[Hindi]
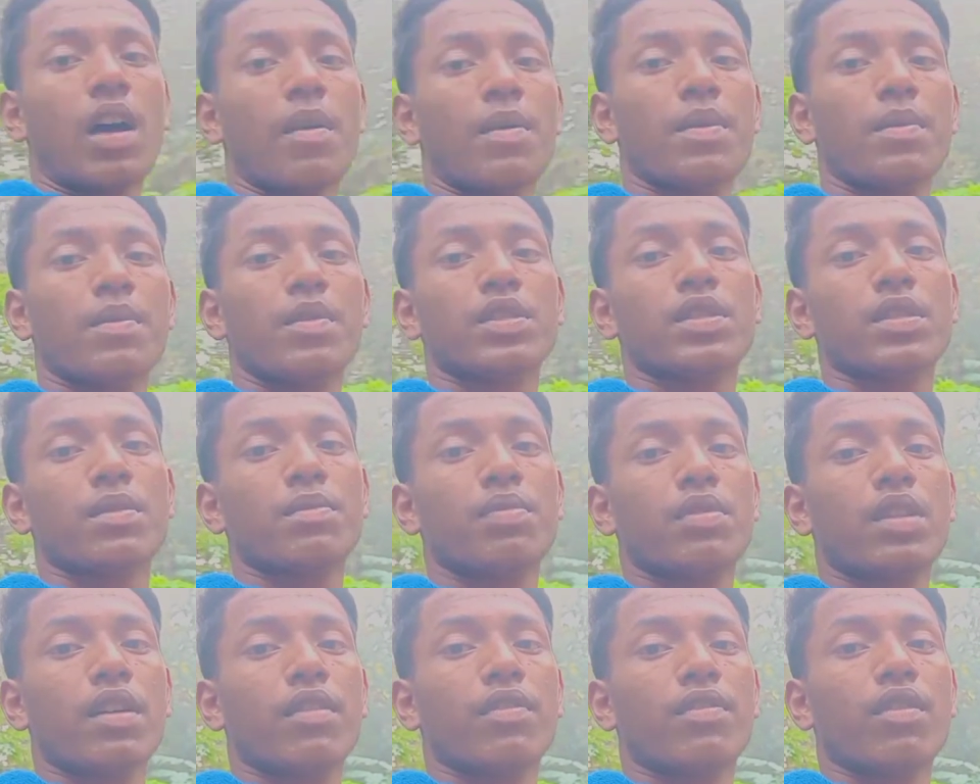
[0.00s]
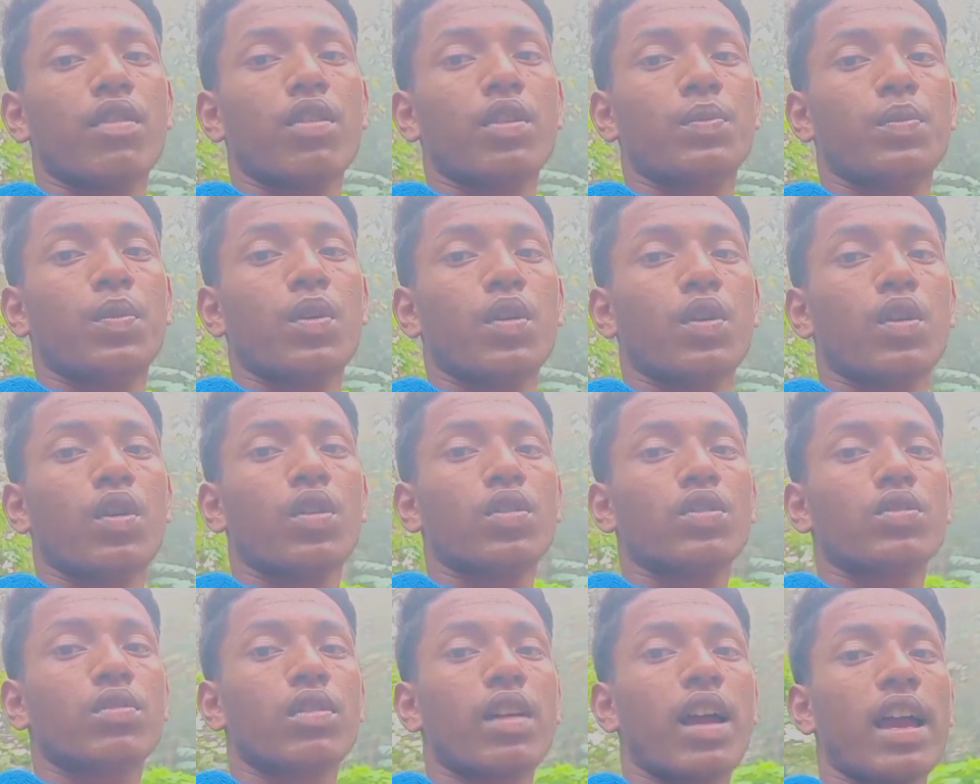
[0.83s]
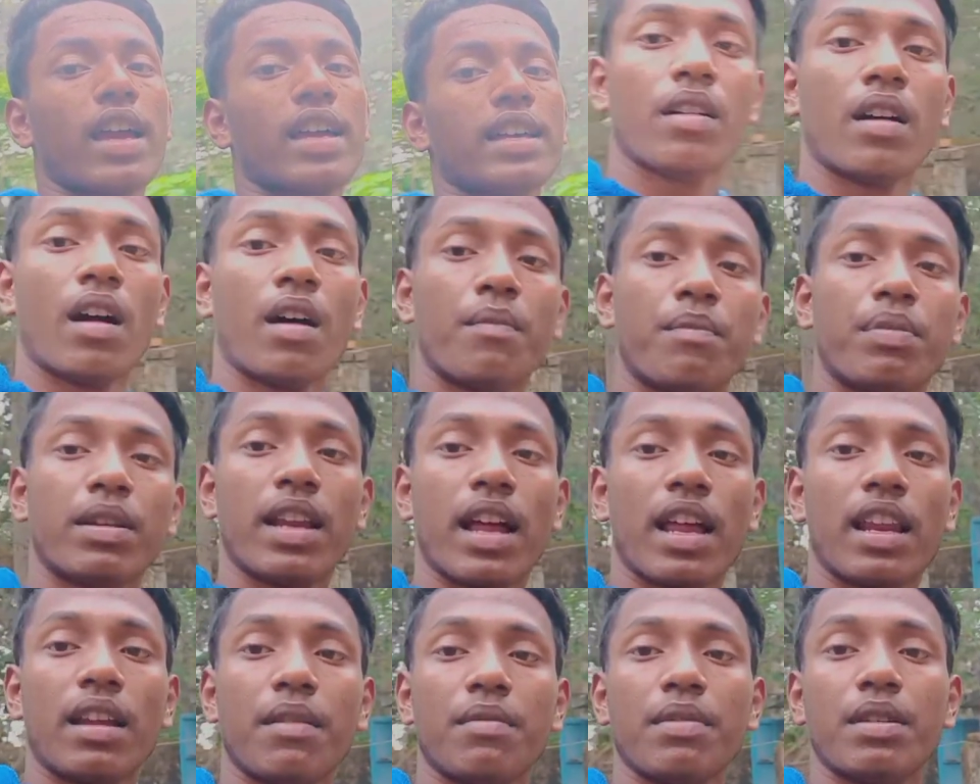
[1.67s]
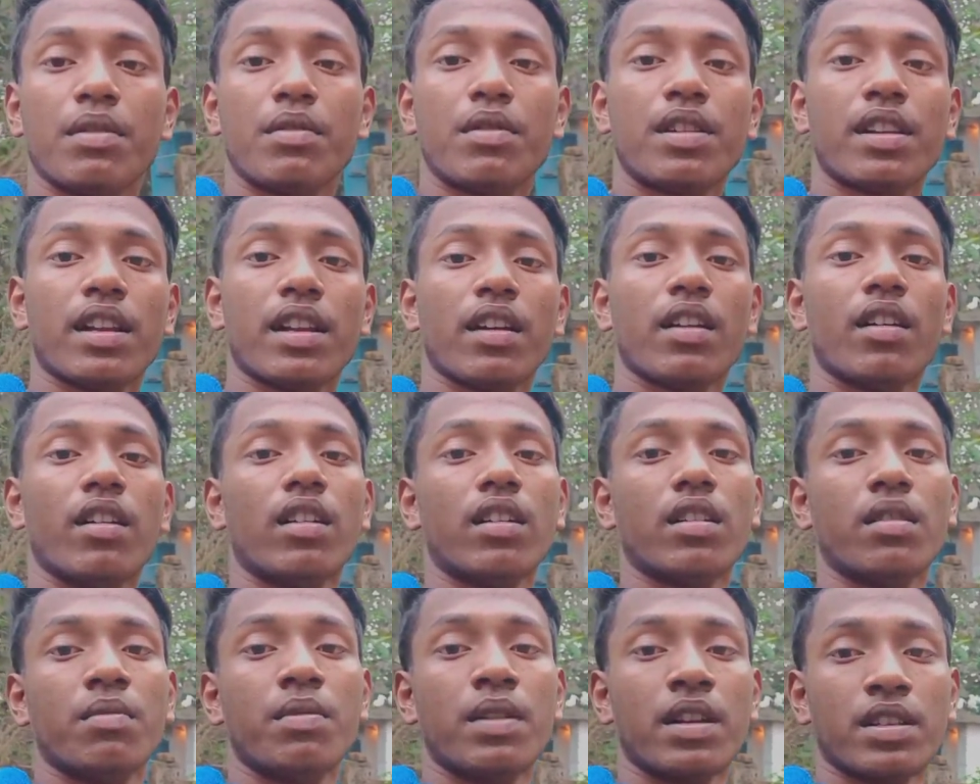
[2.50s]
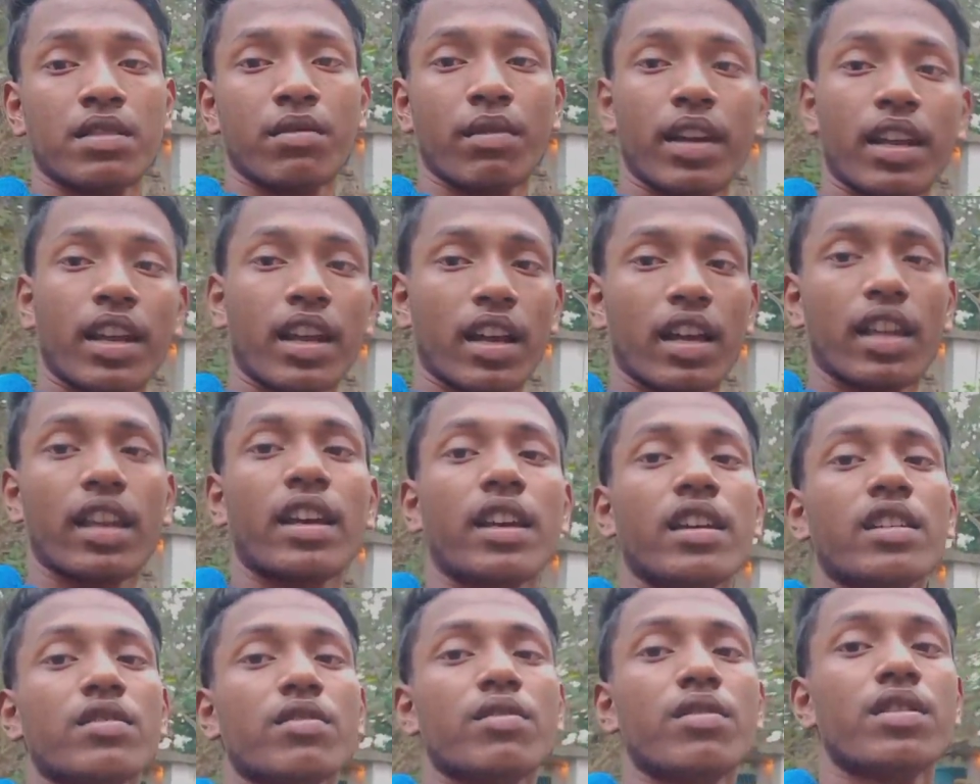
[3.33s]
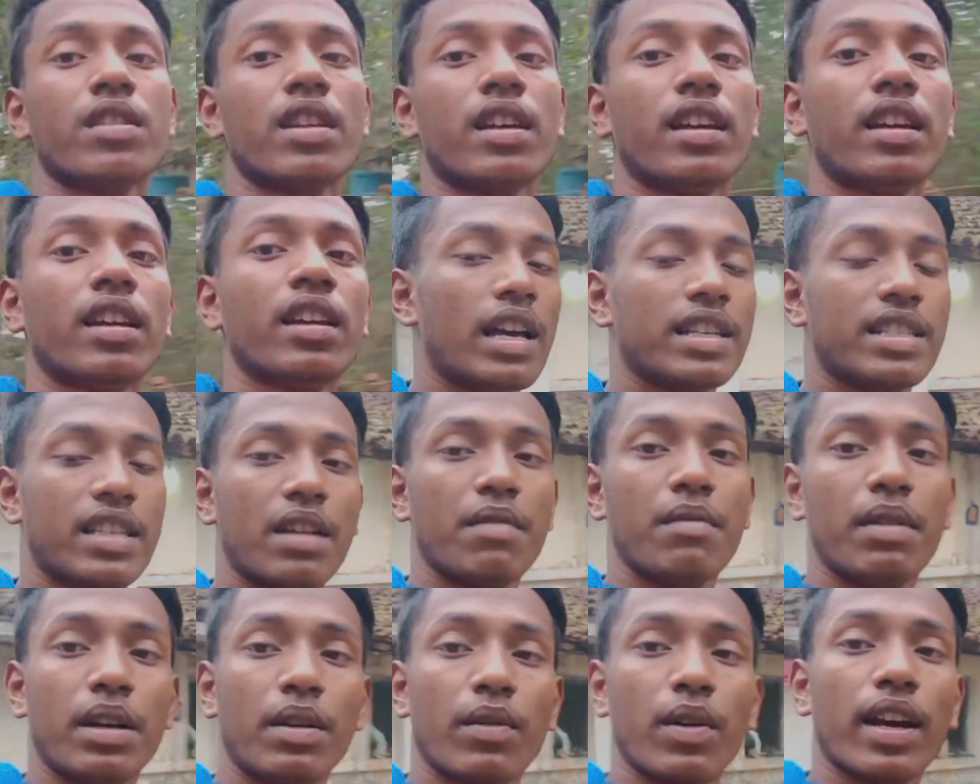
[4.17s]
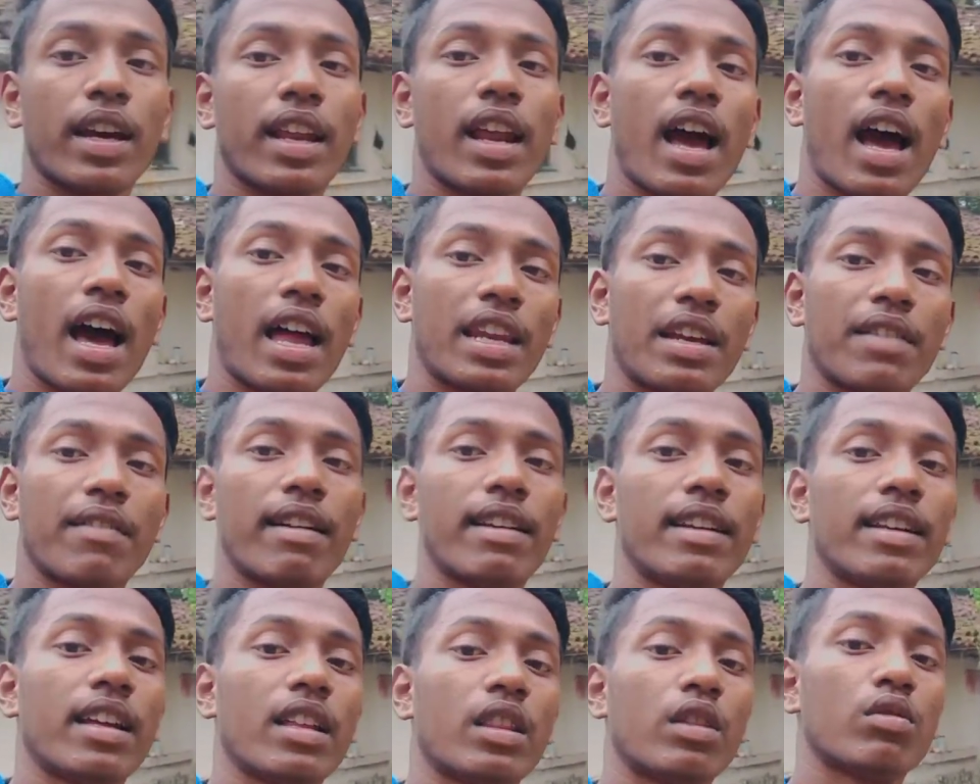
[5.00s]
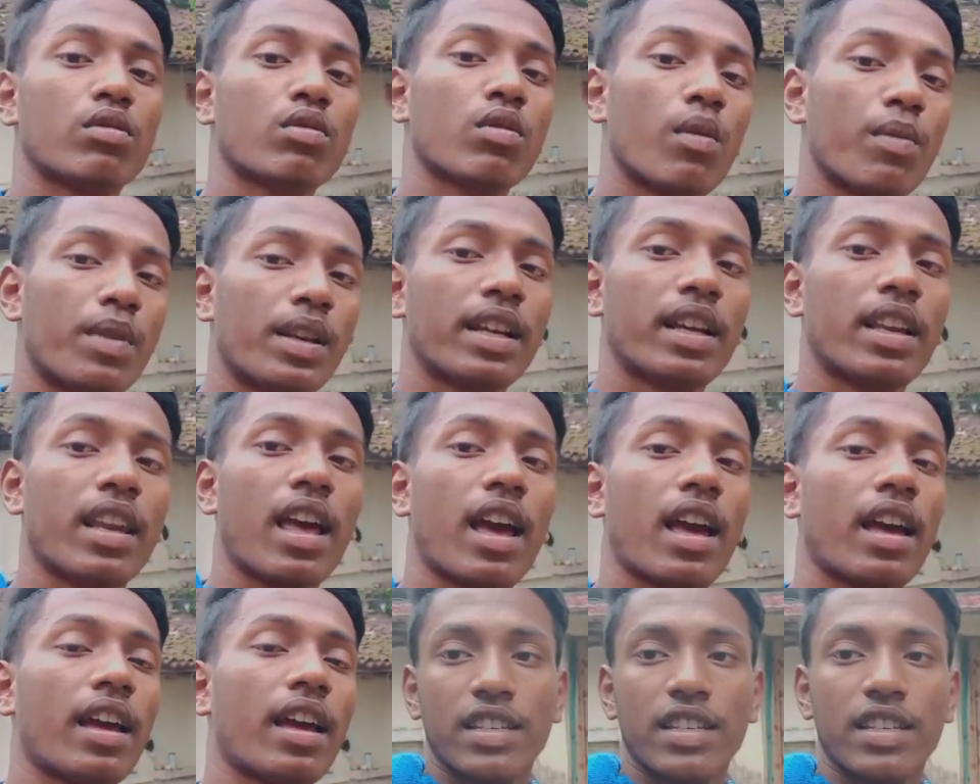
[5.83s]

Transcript: अभी मौसम पूरा फोक फोक हो चुका है हम फिलहाल अभी उठ रहे हैं और ब्रश वगैरह करेंगे सोच रहे हैं असाइनमेंट वगैरह आने वाली है तो उसको भी लिखना